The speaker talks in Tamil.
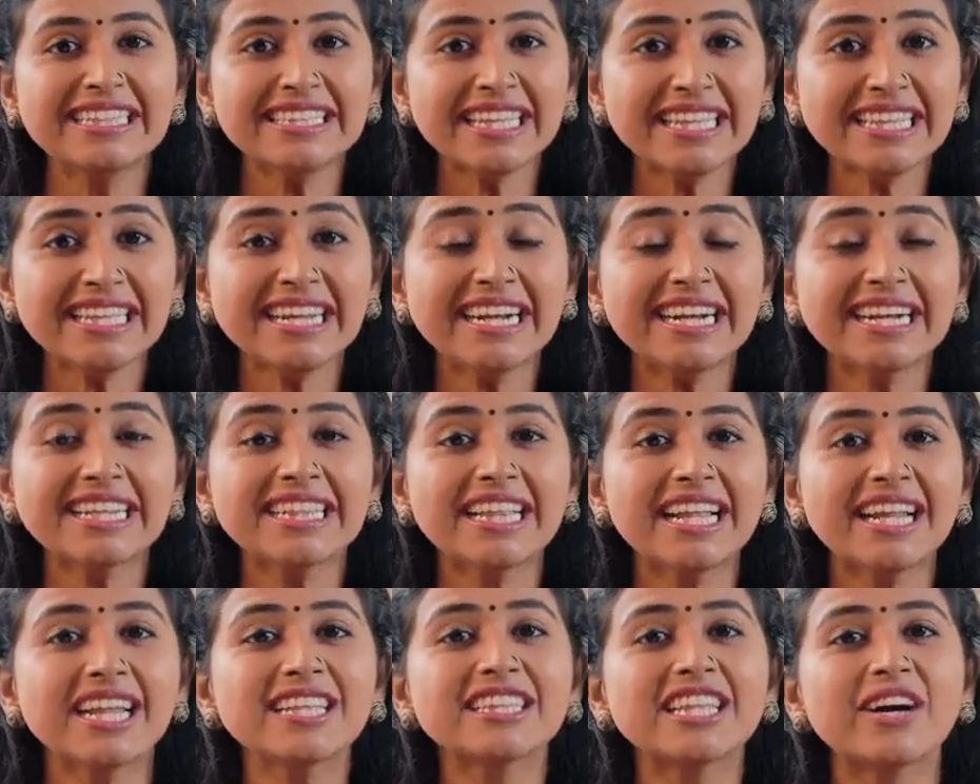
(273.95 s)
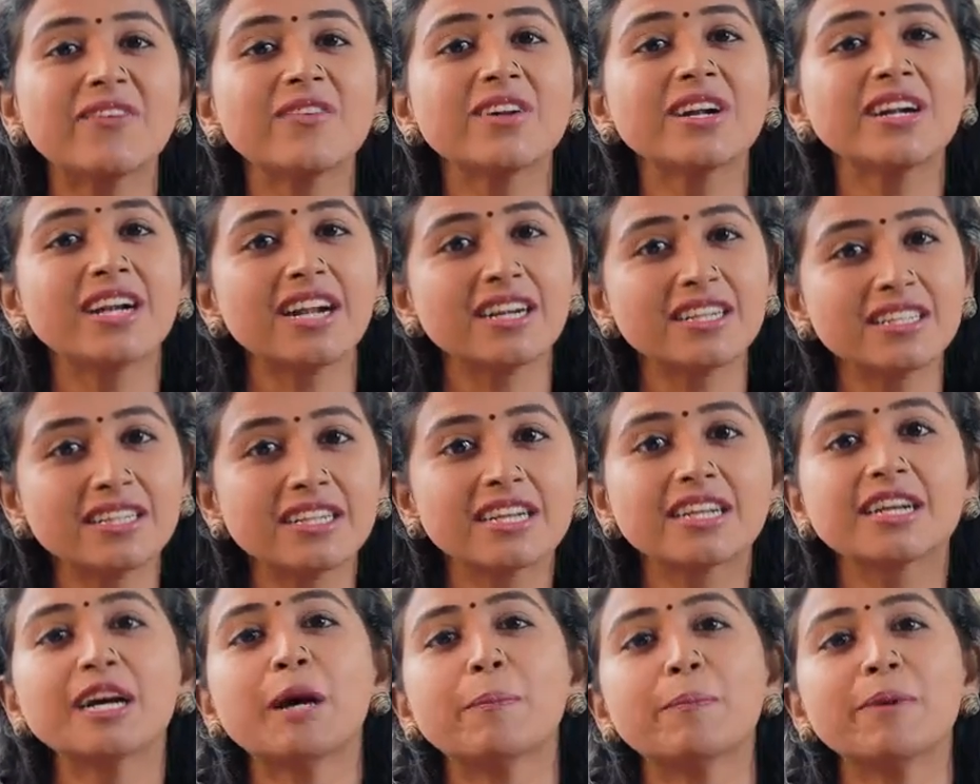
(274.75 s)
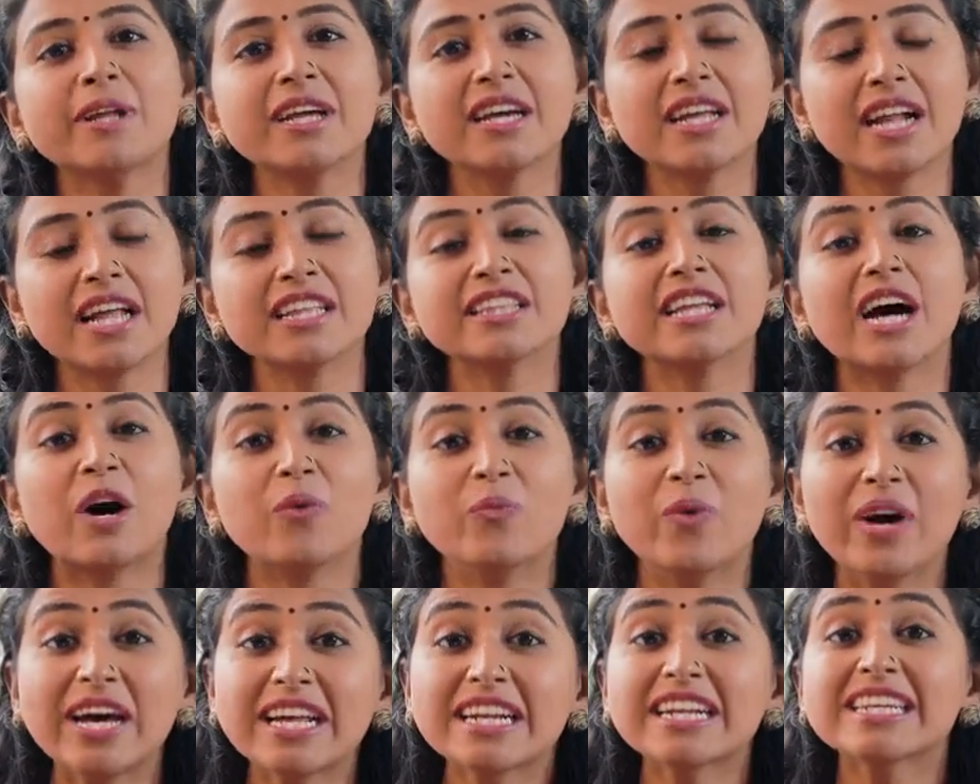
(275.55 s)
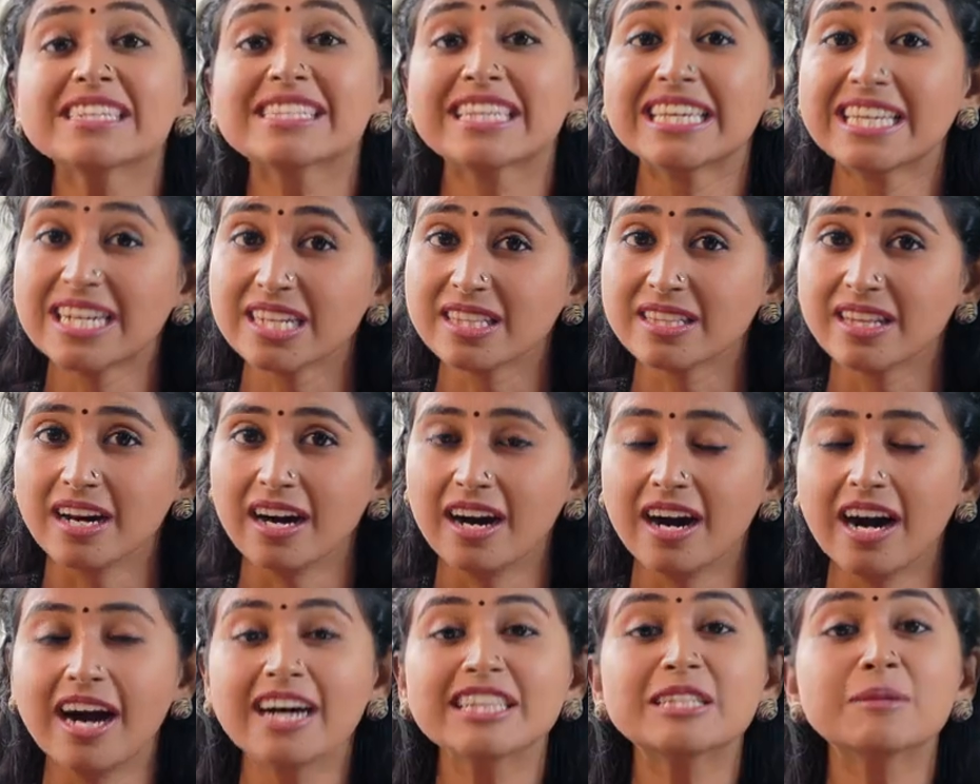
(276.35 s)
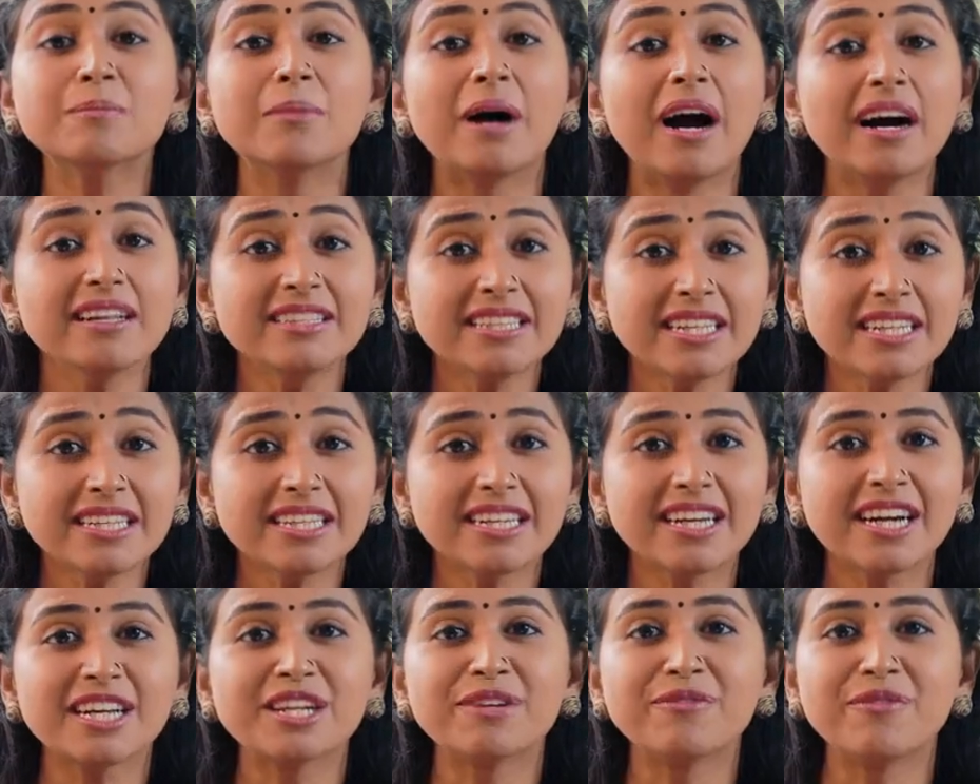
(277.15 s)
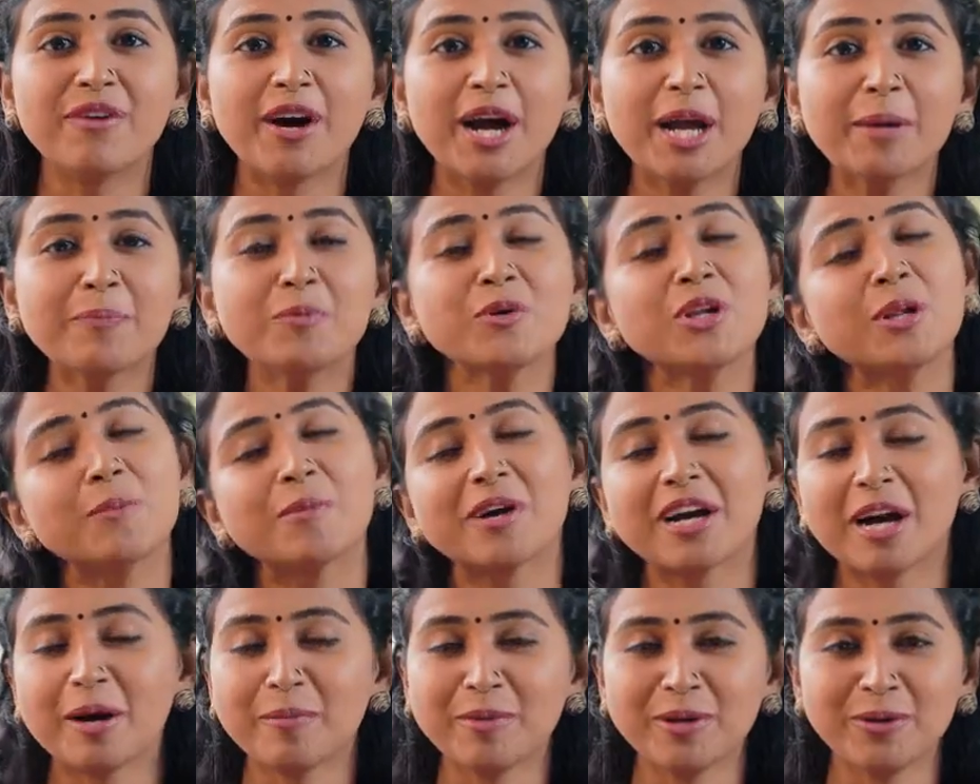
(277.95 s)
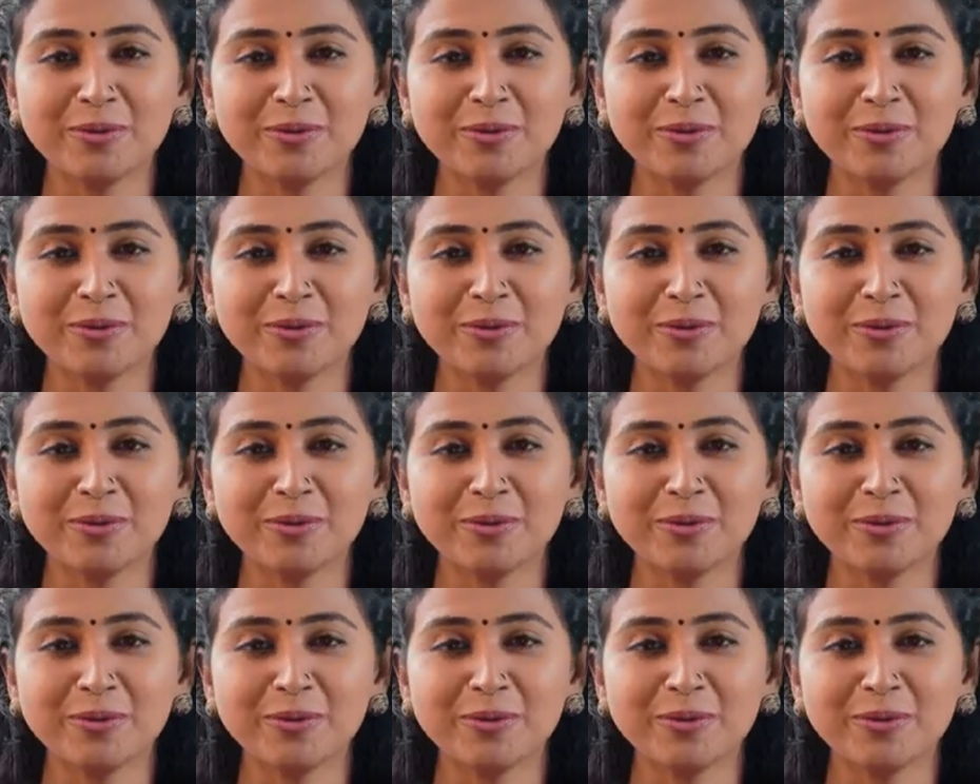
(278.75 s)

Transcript: எந்தெந்த இடத்துலலாம் தவறு நடந்திருக்கு அப்படிங்கிற அந்த அவேர்னஸ் இருந்தால் அது மாற்றுறதுக்கான வாய்ப்பும் நமக்கு